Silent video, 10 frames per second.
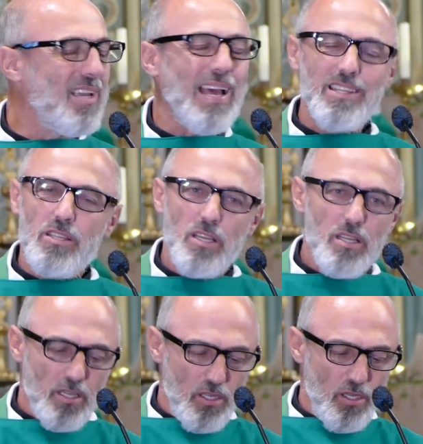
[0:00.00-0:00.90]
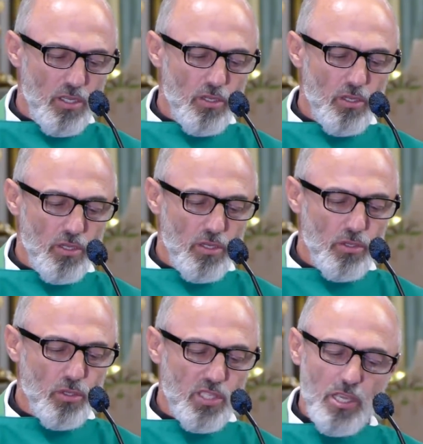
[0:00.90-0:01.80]
traite
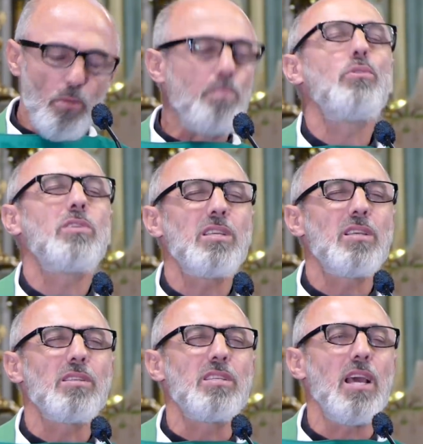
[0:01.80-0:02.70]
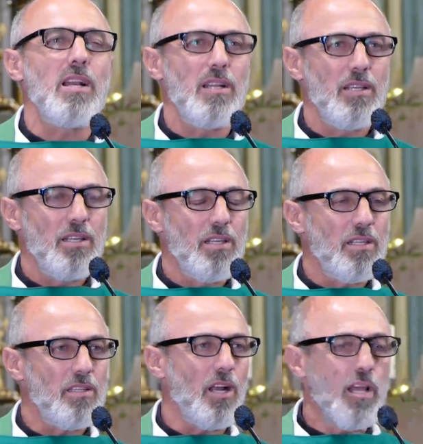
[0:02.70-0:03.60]
de ce qui est le plus essentiel
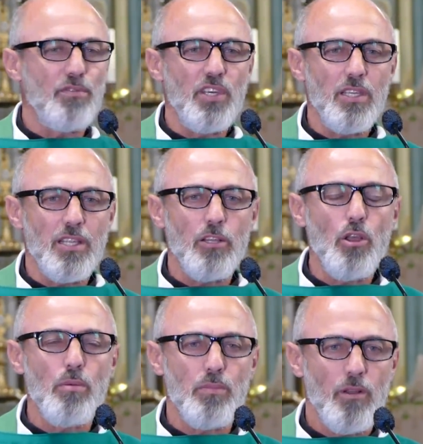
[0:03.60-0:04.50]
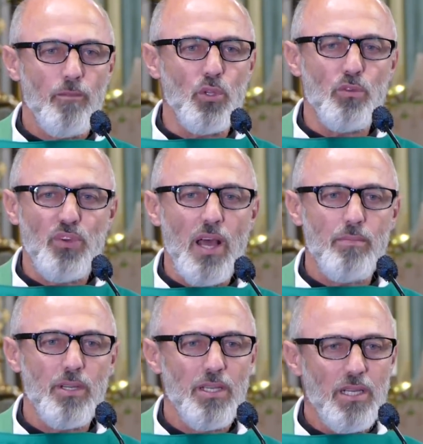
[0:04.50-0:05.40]
dans la vie d'un homme, d'une
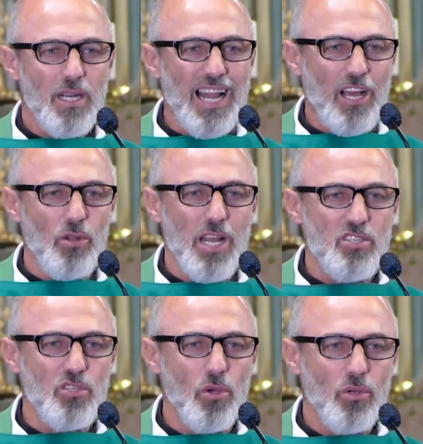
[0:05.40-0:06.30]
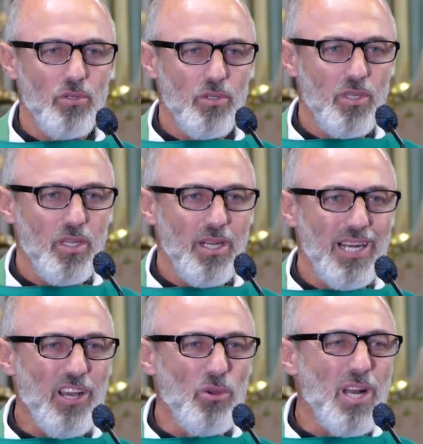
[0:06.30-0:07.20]
femme, la relation.
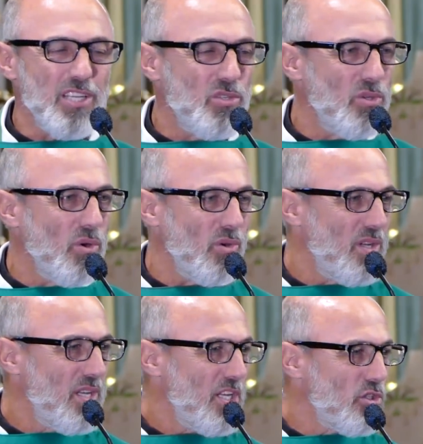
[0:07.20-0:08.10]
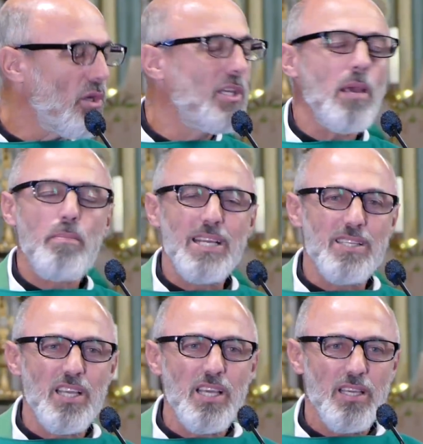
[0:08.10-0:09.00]
La relation. Ce qui est
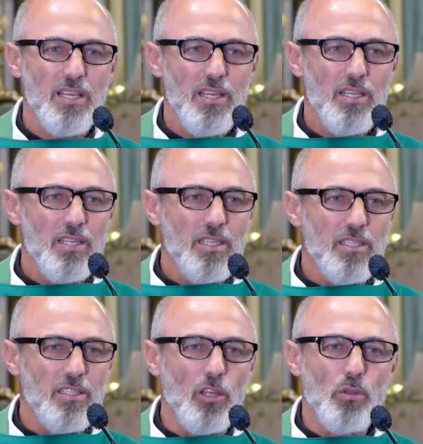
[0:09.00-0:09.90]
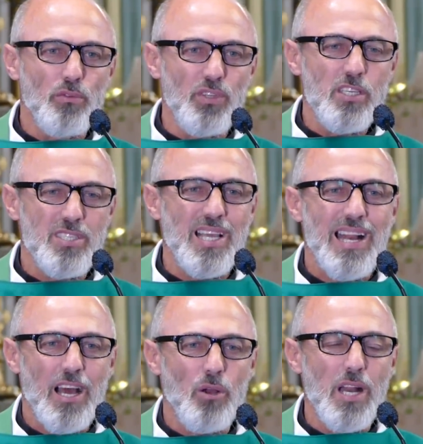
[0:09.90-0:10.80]
blessé, dans nos vies, c'est
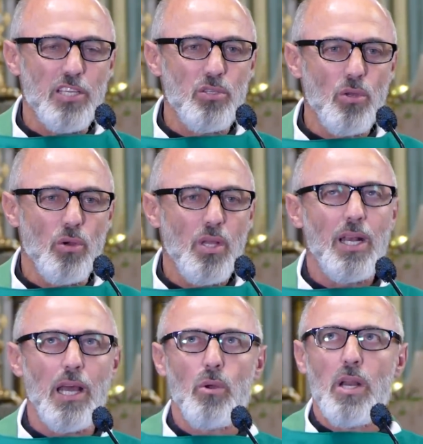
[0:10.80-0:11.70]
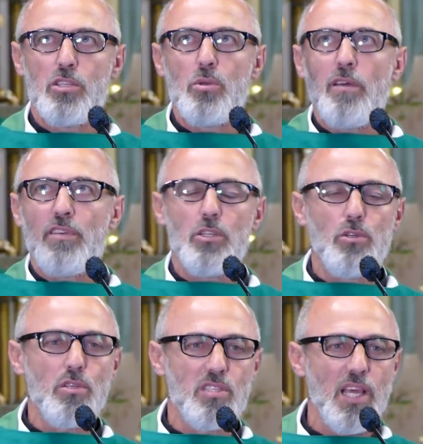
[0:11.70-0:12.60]
la relation. La relation avec
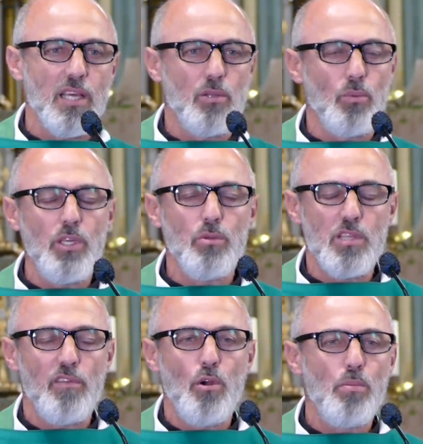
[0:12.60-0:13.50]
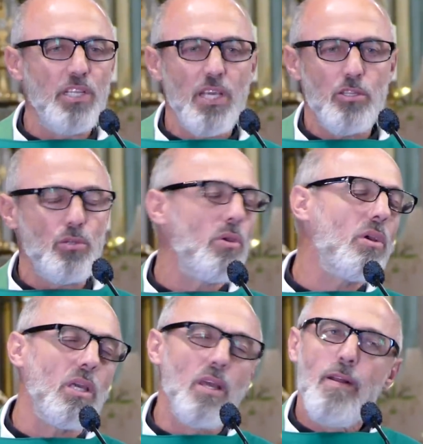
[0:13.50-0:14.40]
Dieu, certes, oui, nous avons oublié
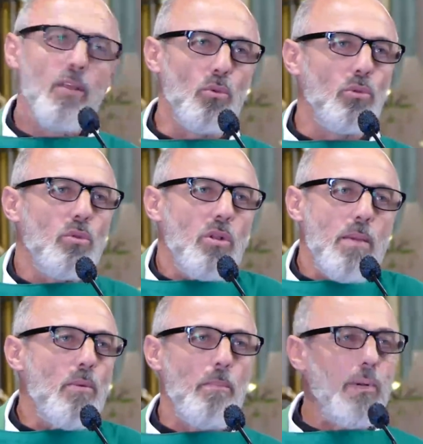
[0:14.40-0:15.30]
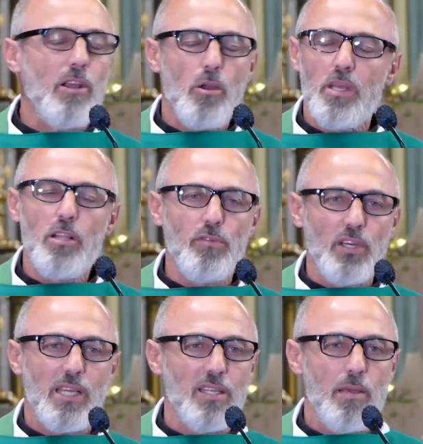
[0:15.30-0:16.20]
Dieu et nous ne l'aimons pas comme il
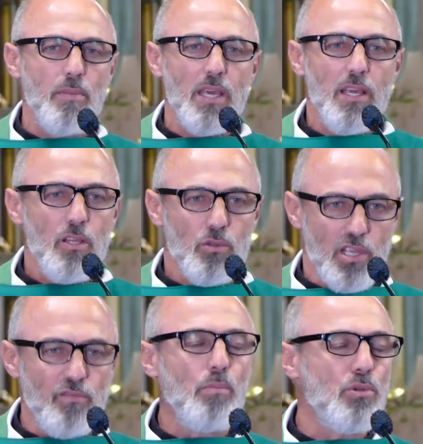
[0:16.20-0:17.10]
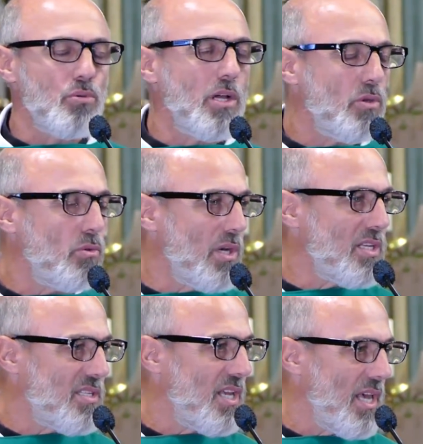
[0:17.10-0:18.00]
devrait être aimé. Nous avons besoin de nous
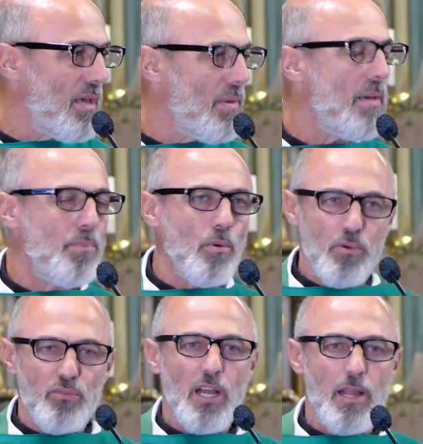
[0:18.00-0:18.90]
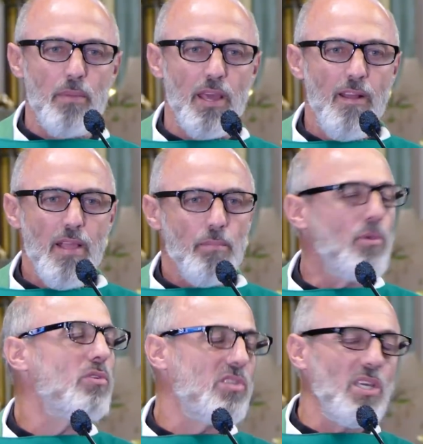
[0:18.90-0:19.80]
laisser aimer pour pouvoir l'aimer.
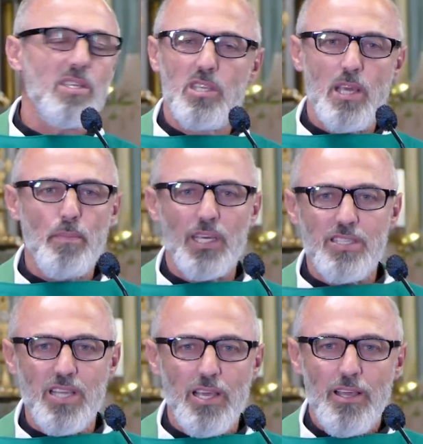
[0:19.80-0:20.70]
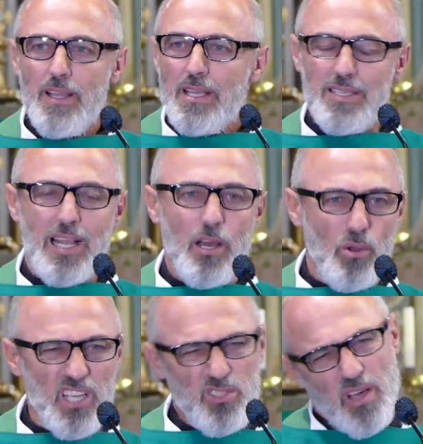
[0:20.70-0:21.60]
Mais aussi, ce qui est brisé, c'est la
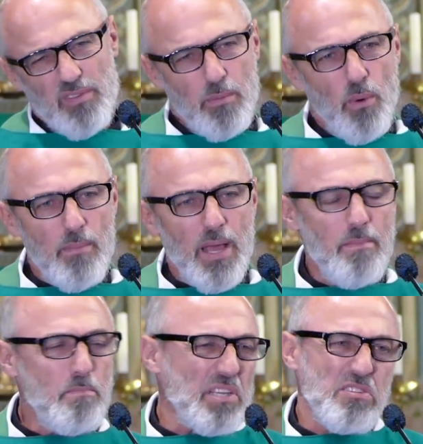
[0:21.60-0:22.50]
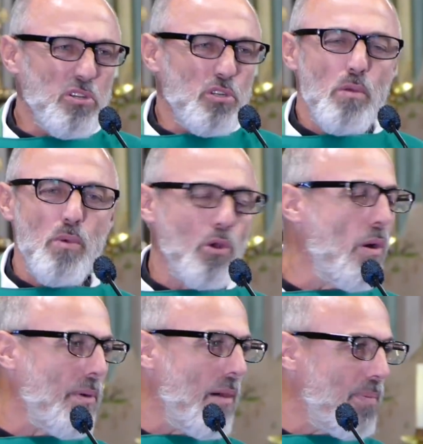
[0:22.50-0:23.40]
relation avec moi-même, parce que je ne me
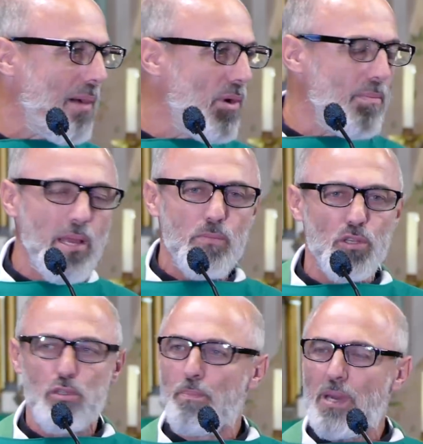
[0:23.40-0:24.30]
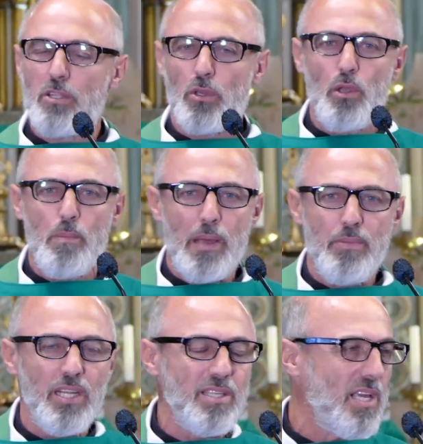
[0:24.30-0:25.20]
comprends pas moi-même. Je suis plein de
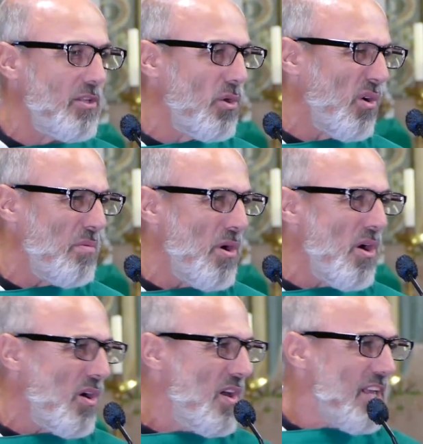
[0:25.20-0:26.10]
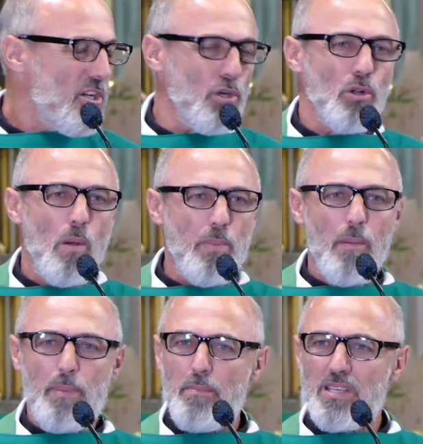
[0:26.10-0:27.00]
culpabilité, de remords. Je ne
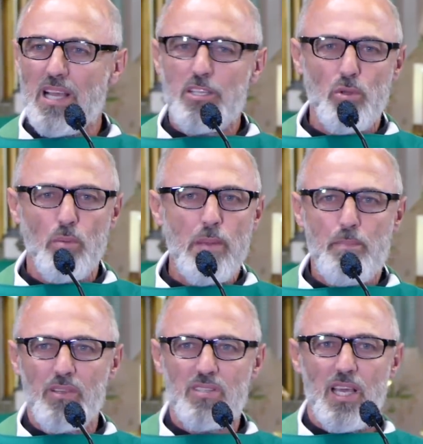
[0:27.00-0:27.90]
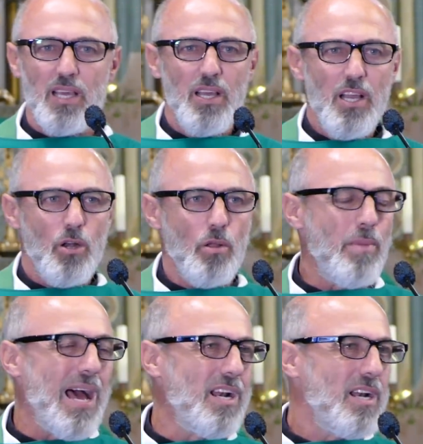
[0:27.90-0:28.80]
comprends pas mes actions, mes pensées, le
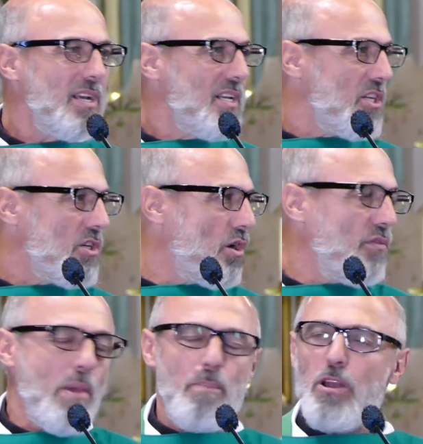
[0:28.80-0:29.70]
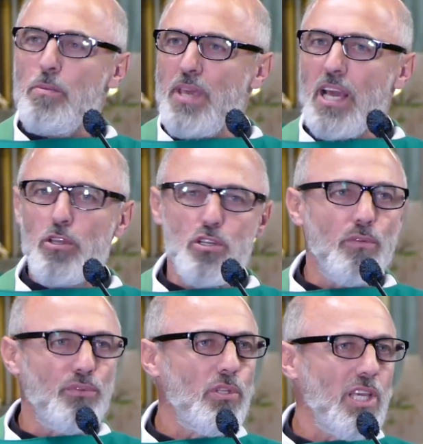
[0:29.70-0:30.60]
mal. Je ne fais pas le bien que
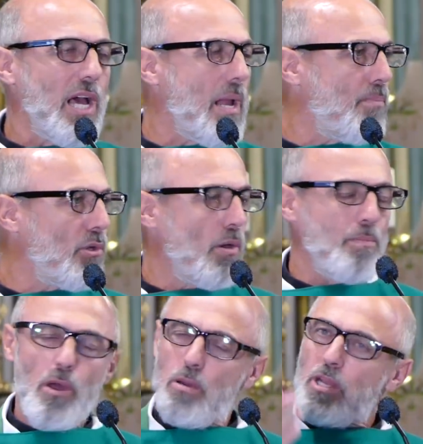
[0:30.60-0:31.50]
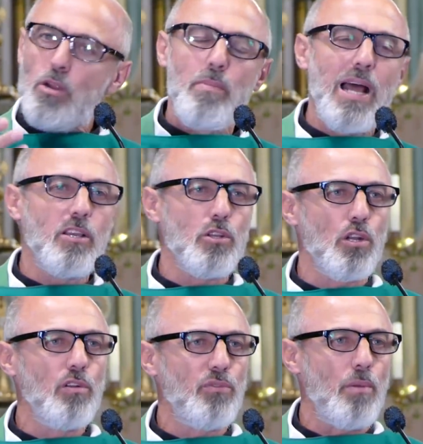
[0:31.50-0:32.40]
je veux, dira l'apôtre Paul, mais le mal que
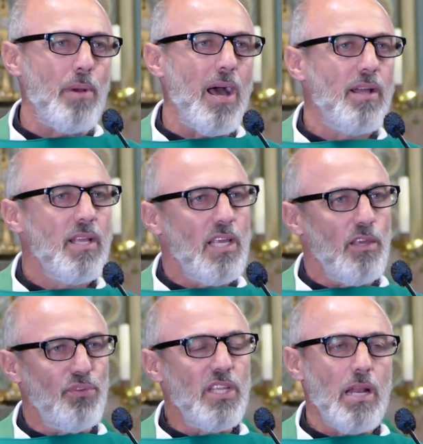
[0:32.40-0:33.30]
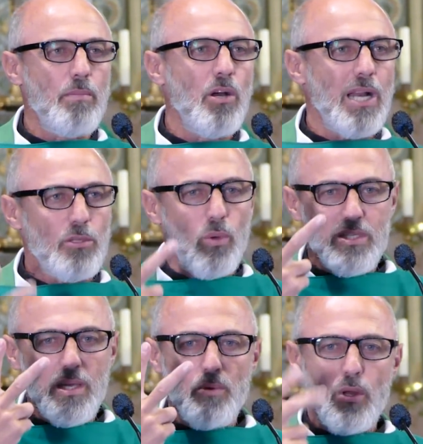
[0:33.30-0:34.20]
je ne veux pas. Et finalement, la
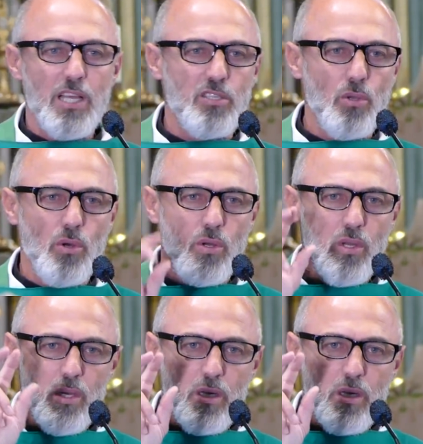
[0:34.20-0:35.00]
troisième relation